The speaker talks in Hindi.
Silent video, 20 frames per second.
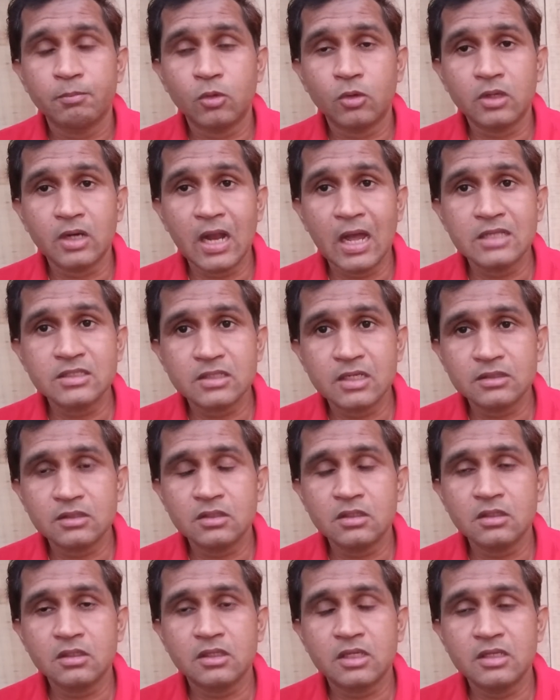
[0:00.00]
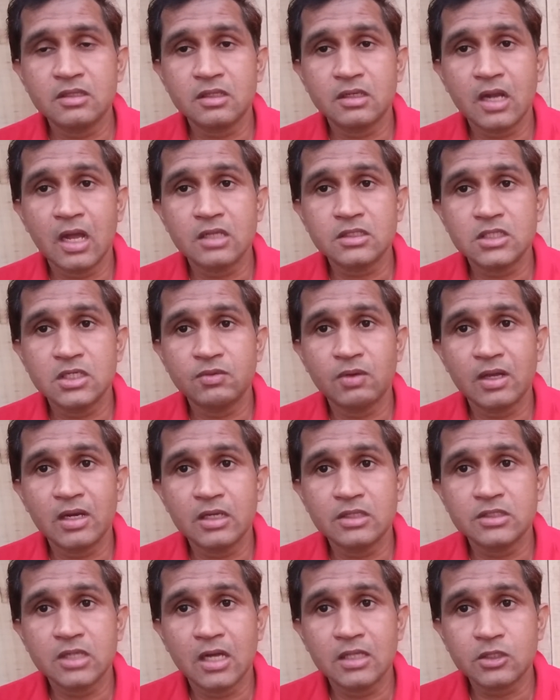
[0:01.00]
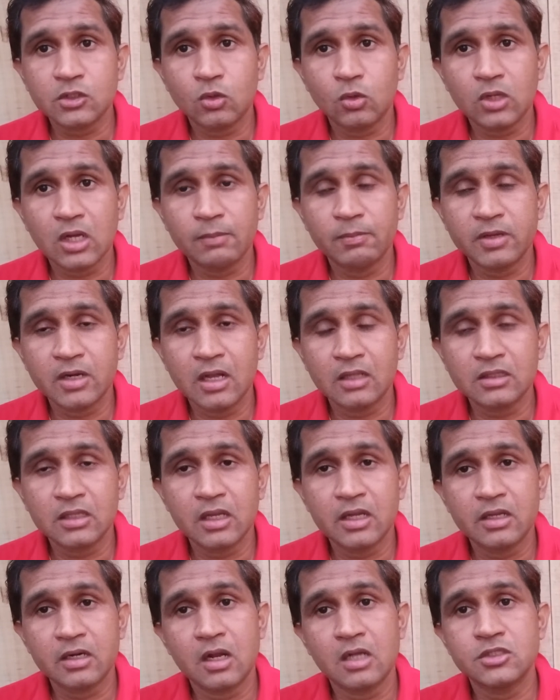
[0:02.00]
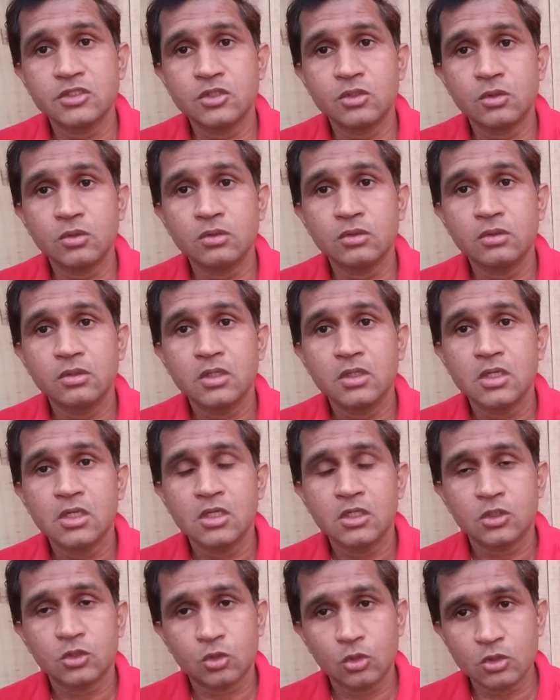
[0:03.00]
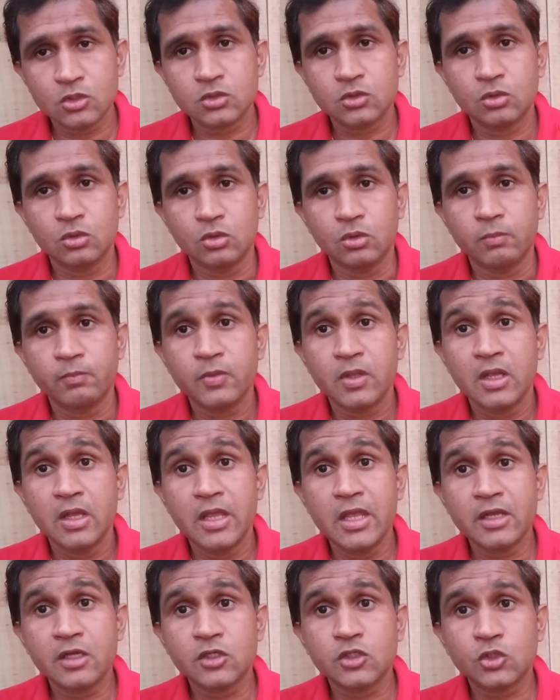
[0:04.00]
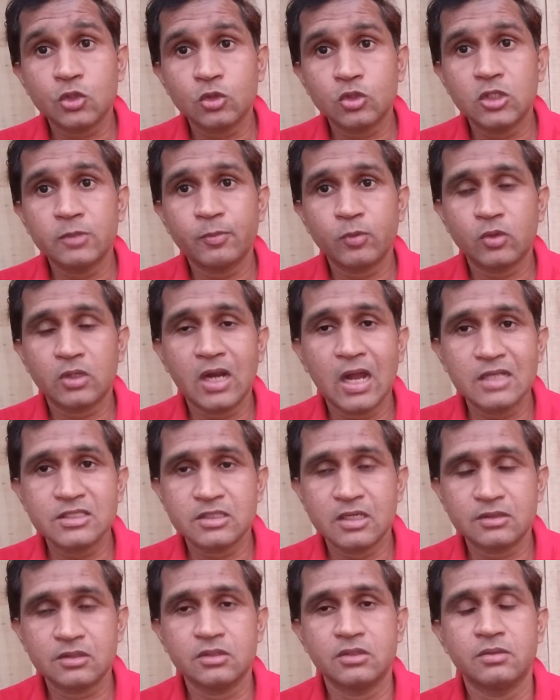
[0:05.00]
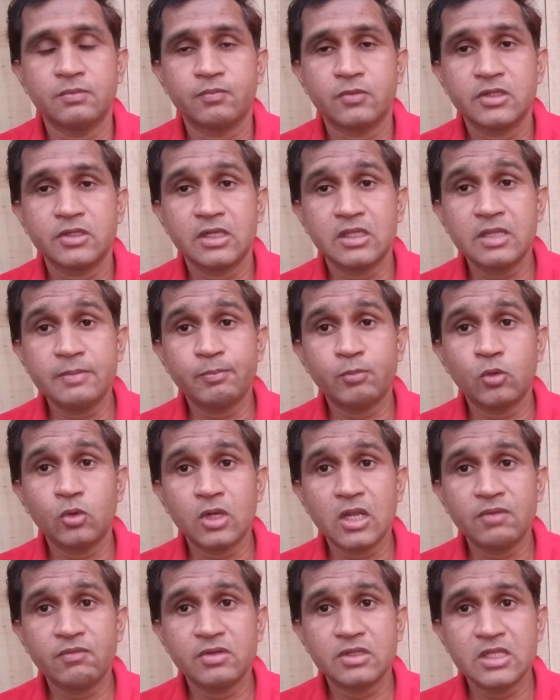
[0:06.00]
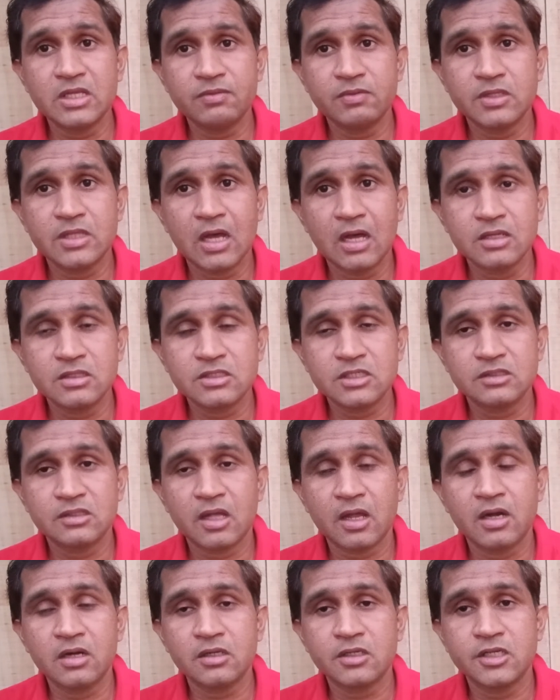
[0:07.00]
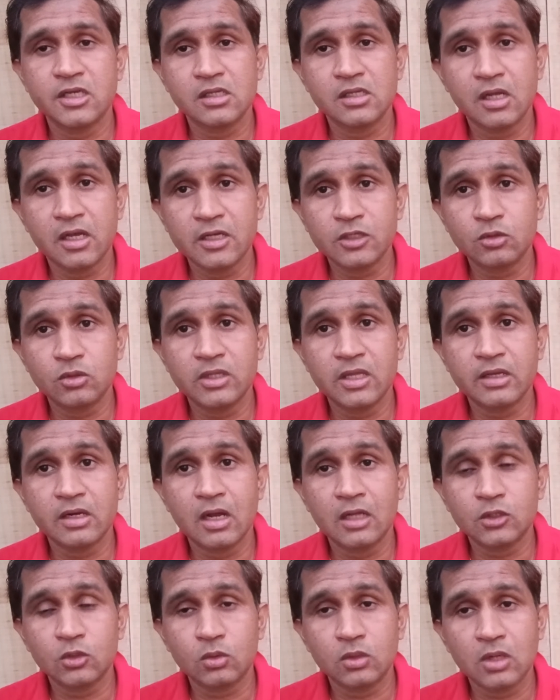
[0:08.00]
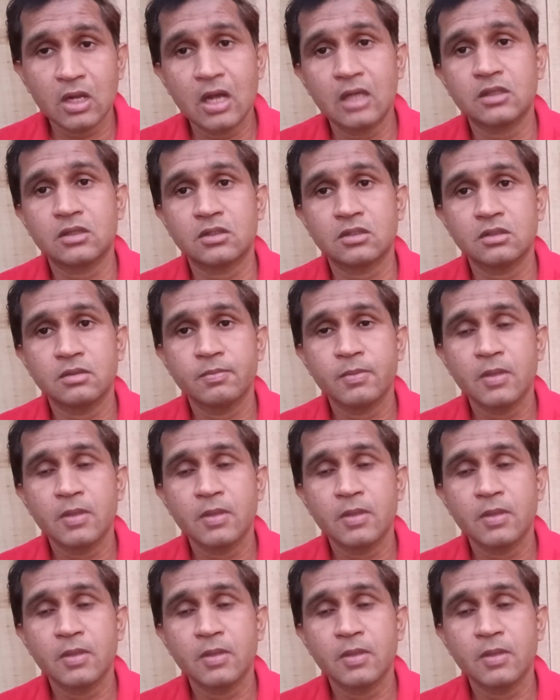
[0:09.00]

पुखराज रत्न किन राशि वाले जातकों का बनाता है राजयोग दोस्तों एक शुद्ध पुखराज रत्न यदि पूरे विधि विधान से धारण किया जाए तो यह रातों रात